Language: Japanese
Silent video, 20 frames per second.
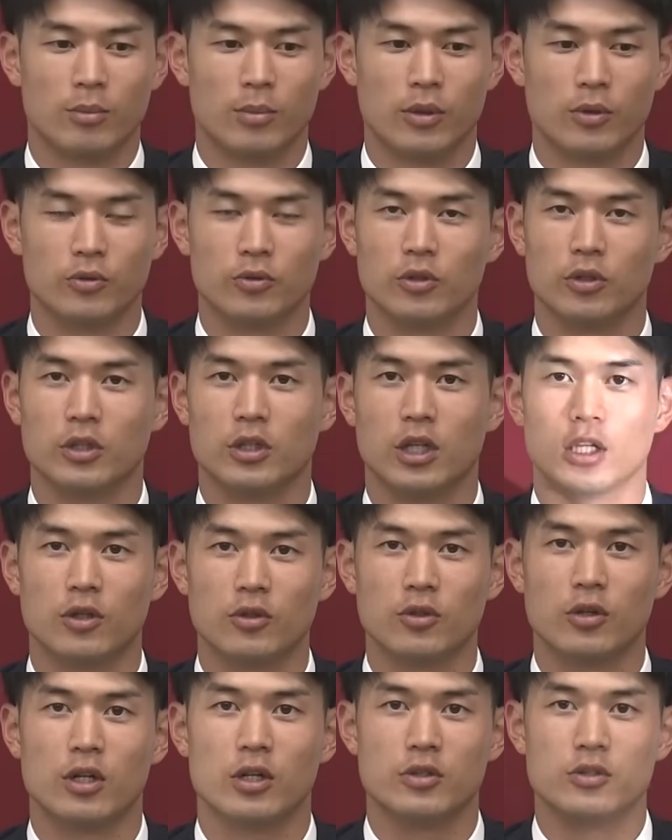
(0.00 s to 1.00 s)
まあ、本当に伝
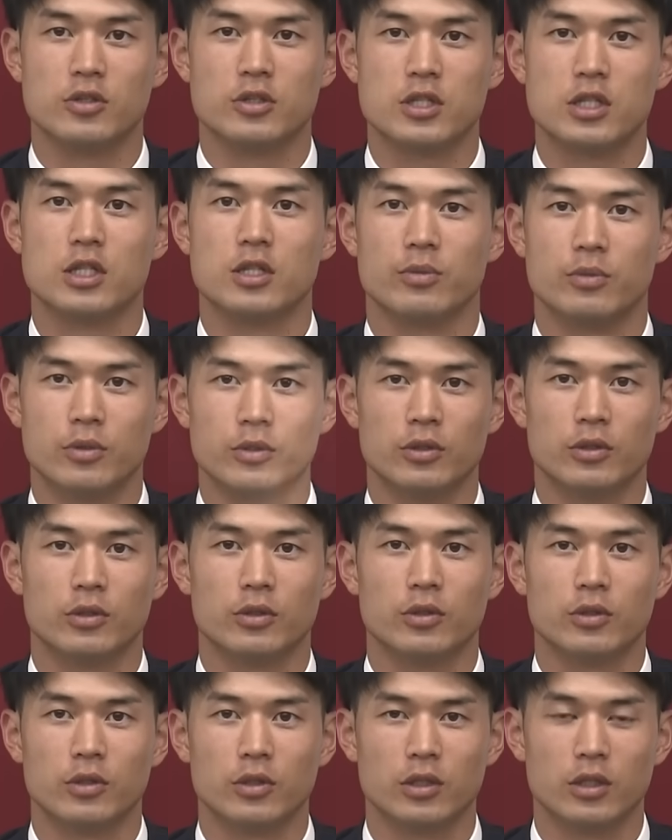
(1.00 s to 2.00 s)
統あるチーム
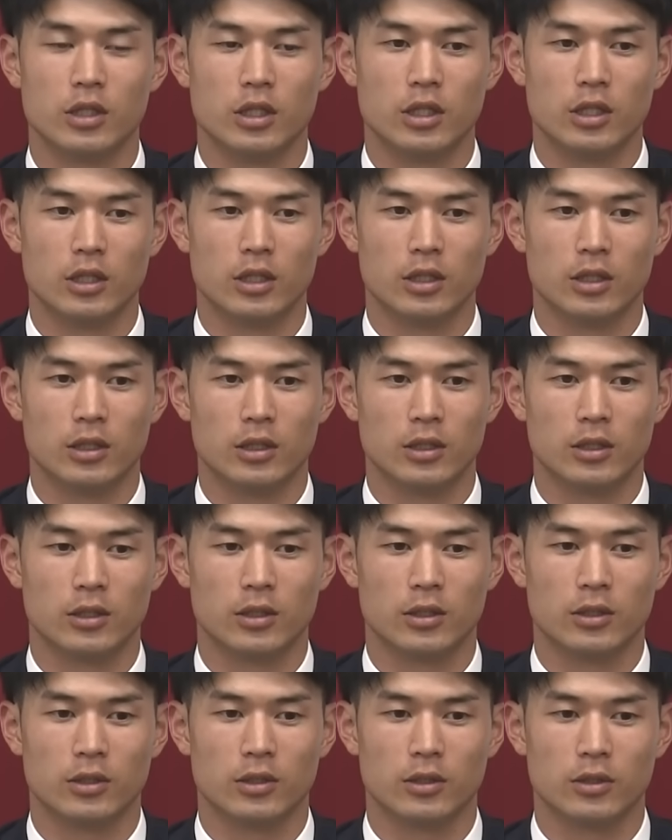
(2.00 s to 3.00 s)
に
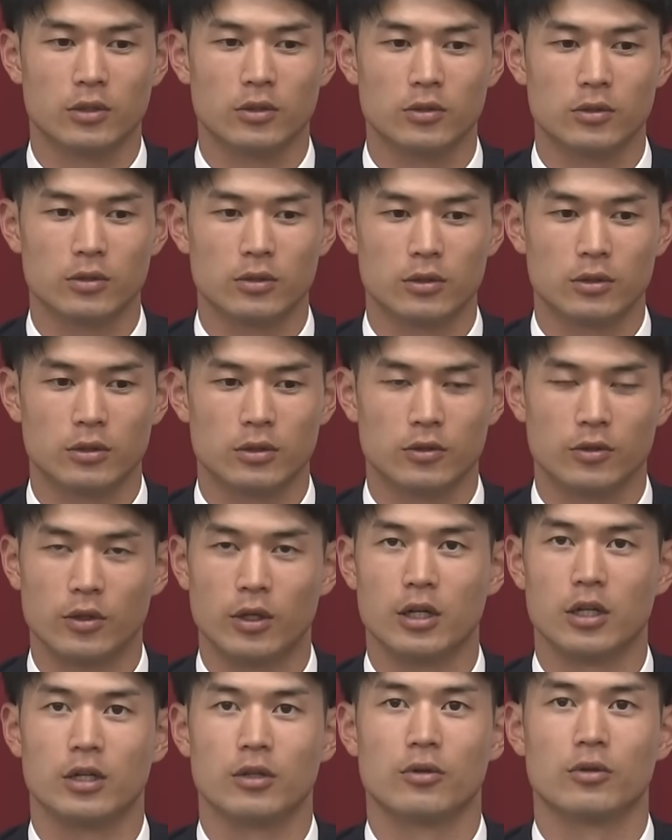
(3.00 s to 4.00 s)
加
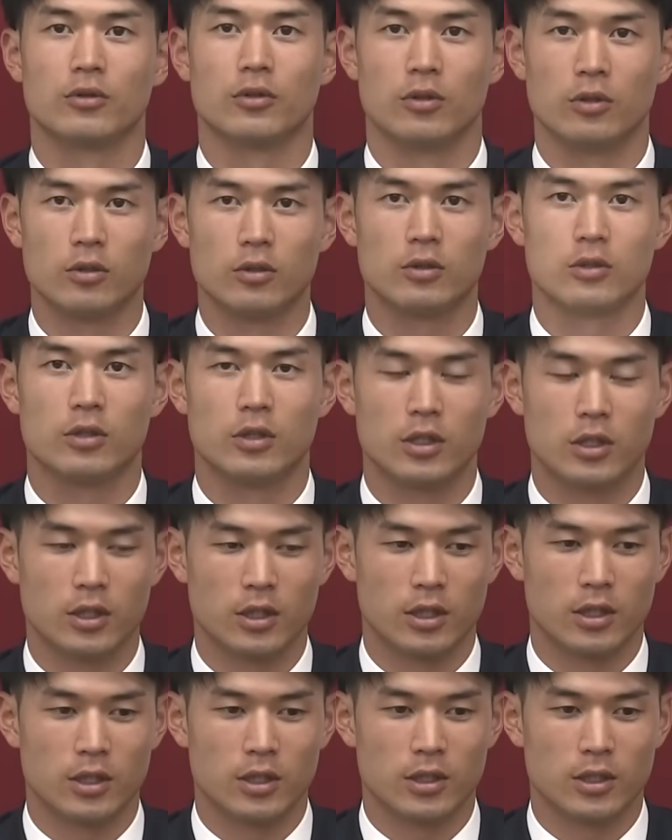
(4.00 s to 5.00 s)
えること
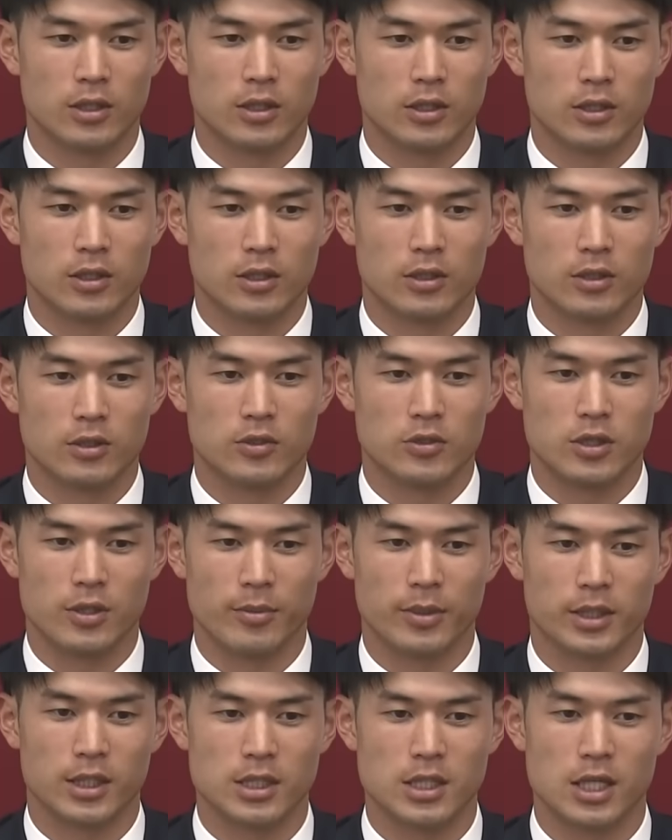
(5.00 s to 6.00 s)
そして
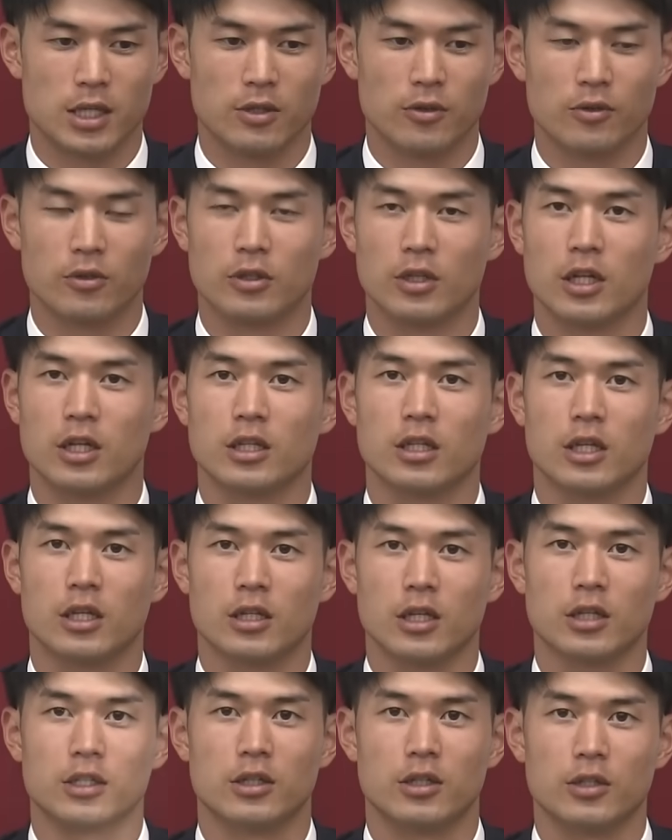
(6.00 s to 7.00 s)
また戦力になりたい
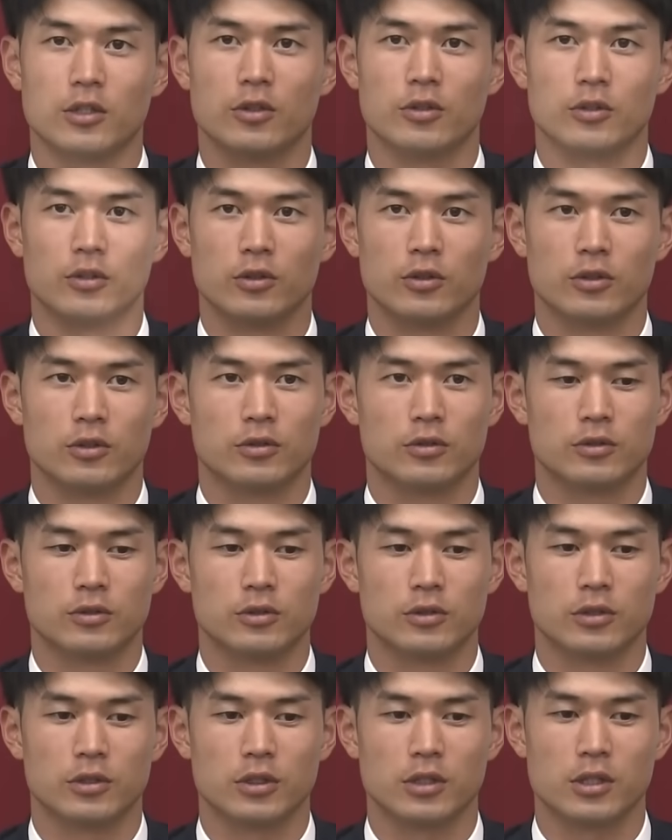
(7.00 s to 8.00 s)
なっていう
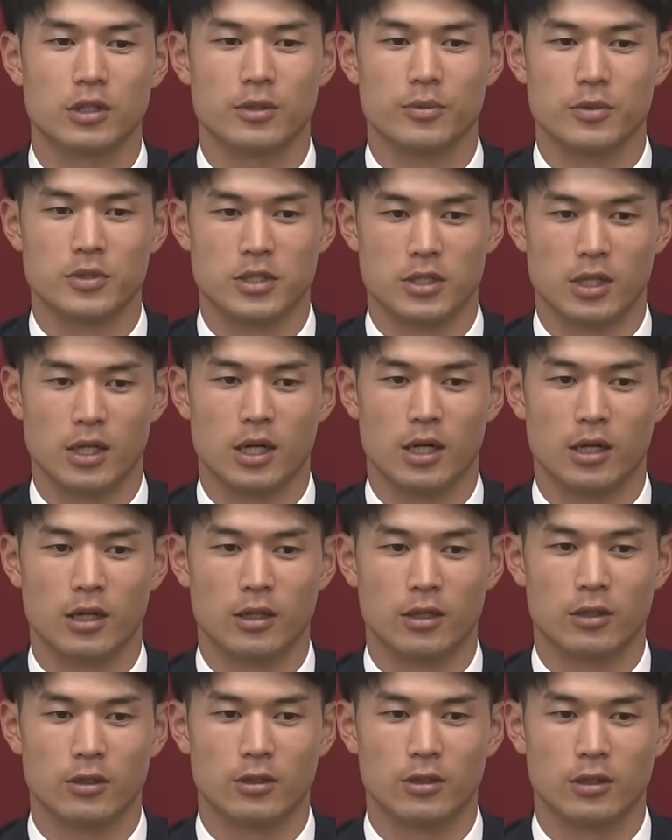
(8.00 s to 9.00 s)
気持ちが
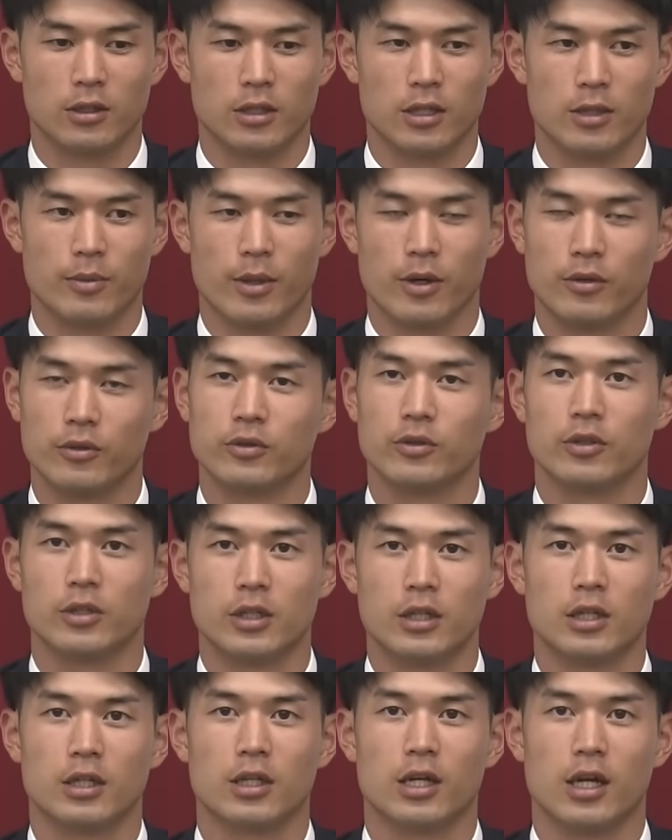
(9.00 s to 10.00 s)
今本当
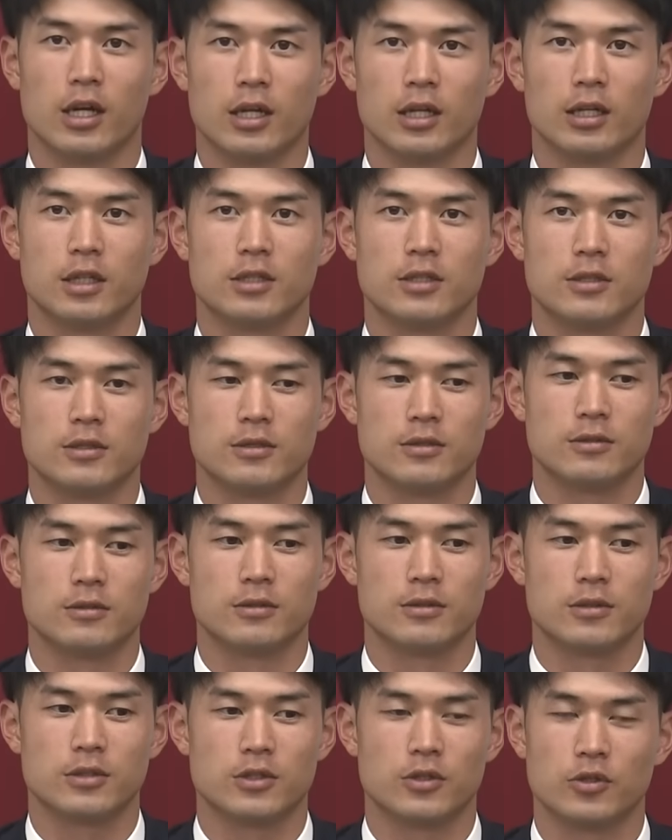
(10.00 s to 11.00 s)
にはい
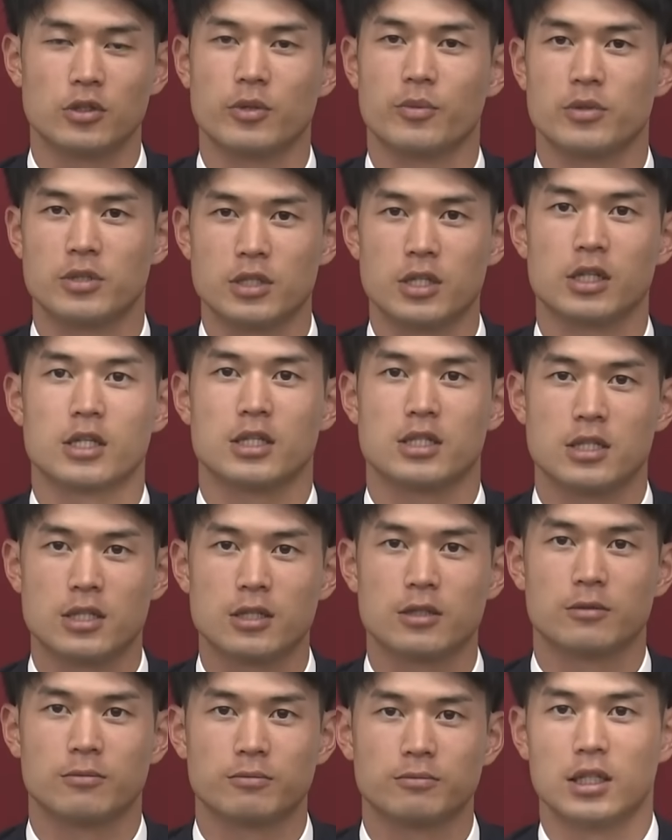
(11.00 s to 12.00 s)
その気持ちだけです
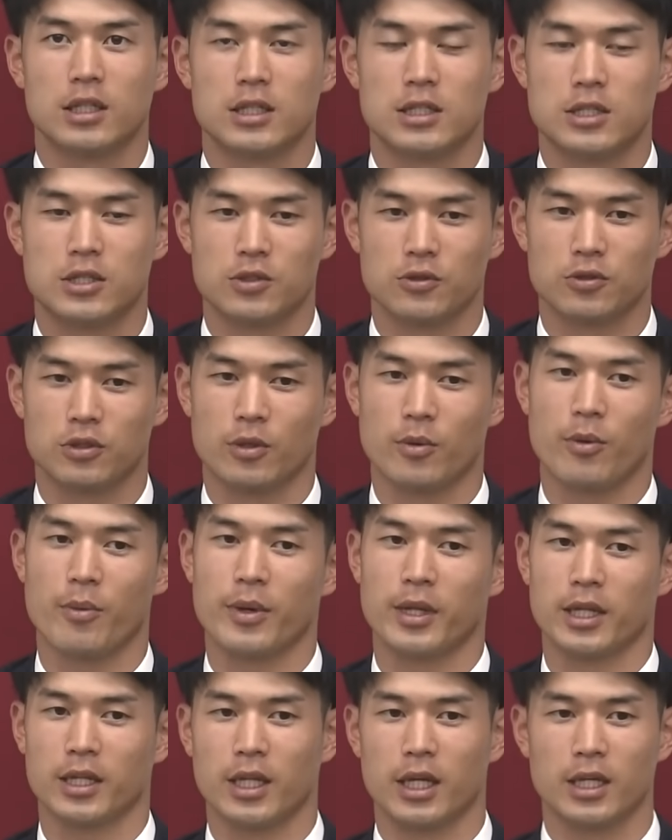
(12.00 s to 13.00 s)
1軍でも
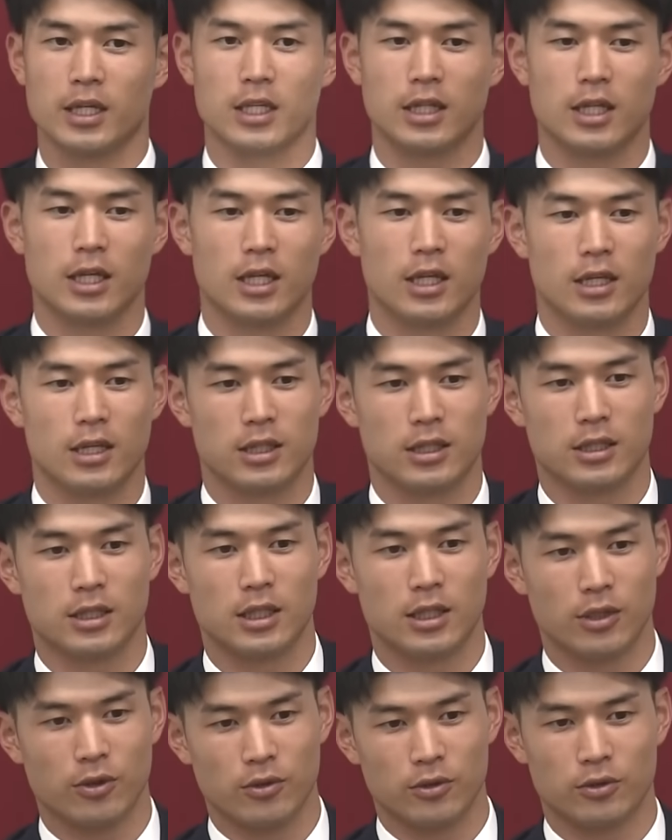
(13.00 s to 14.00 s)
まだ内野で出
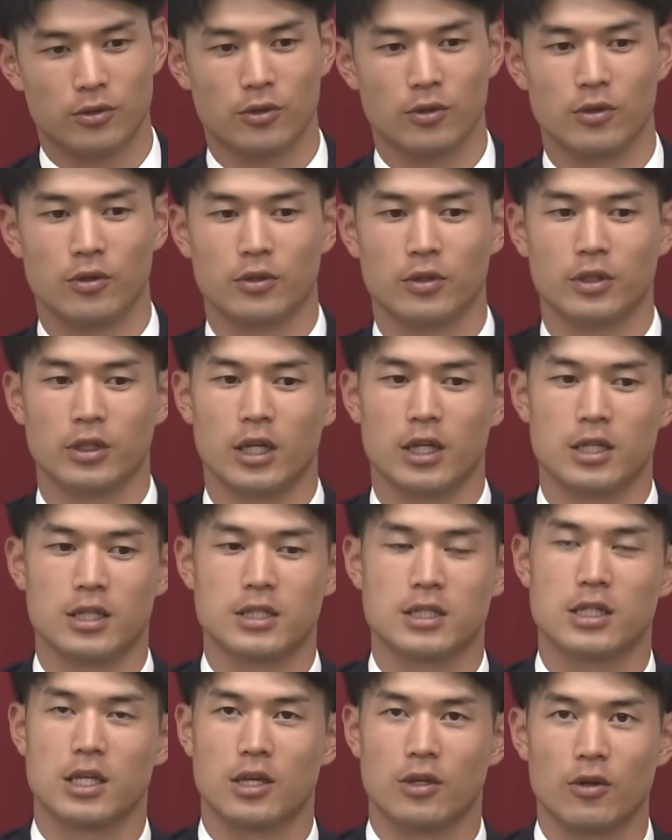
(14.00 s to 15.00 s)
たことないで
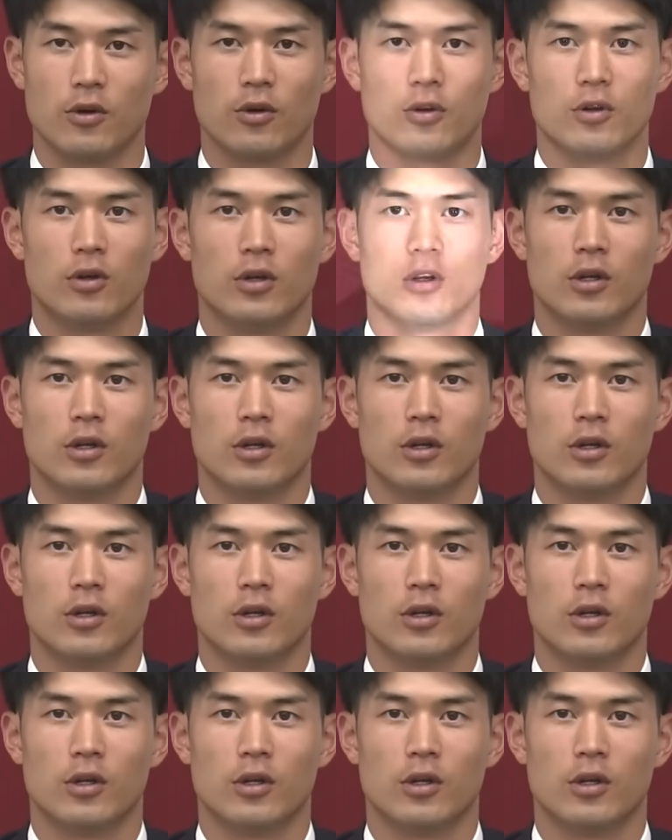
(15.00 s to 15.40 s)
すけど、